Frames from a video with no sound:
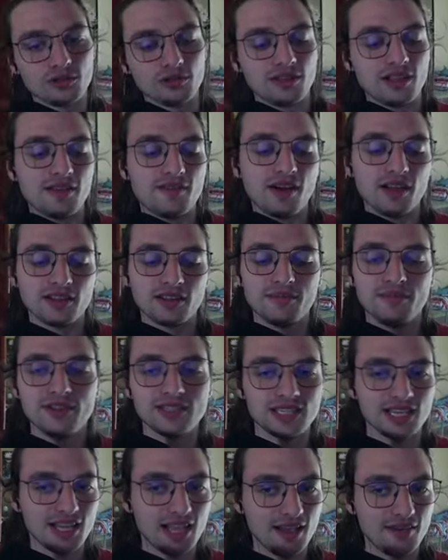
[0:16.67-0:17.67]
elevato e mi
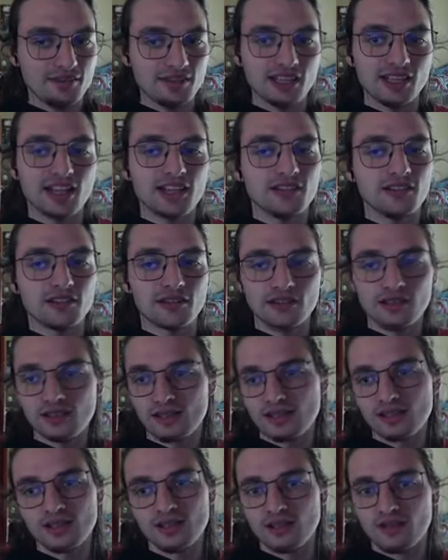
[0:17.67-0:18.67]
seccava di darlo.
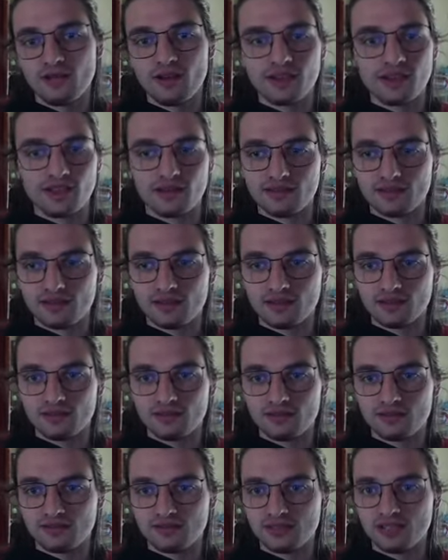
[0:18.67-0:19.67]
Guarda,
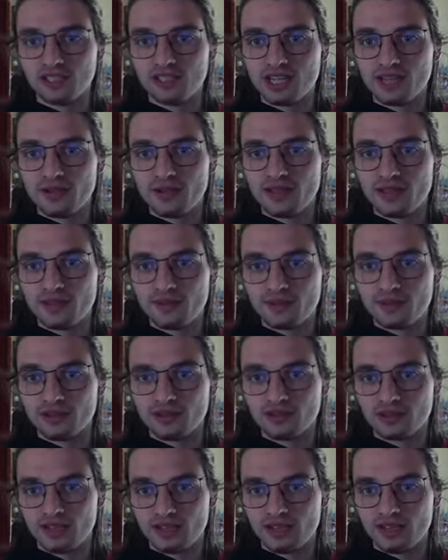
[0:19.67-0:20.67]
eh, sinceramente penso
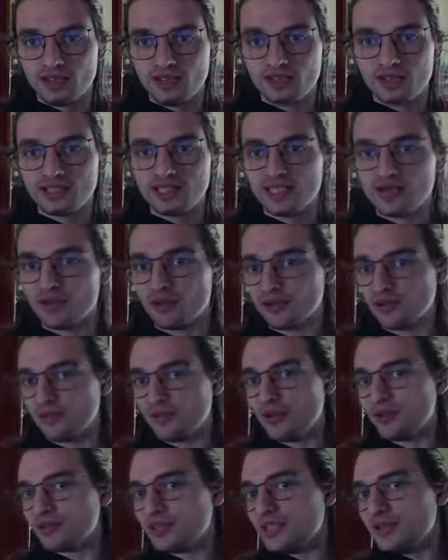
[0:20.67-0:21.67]
che sia molto
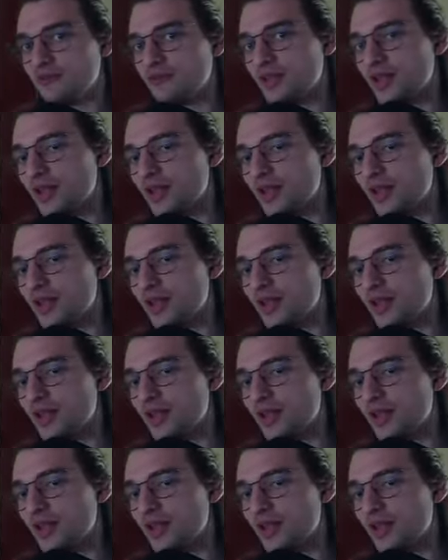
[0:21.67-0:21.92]
plausibile.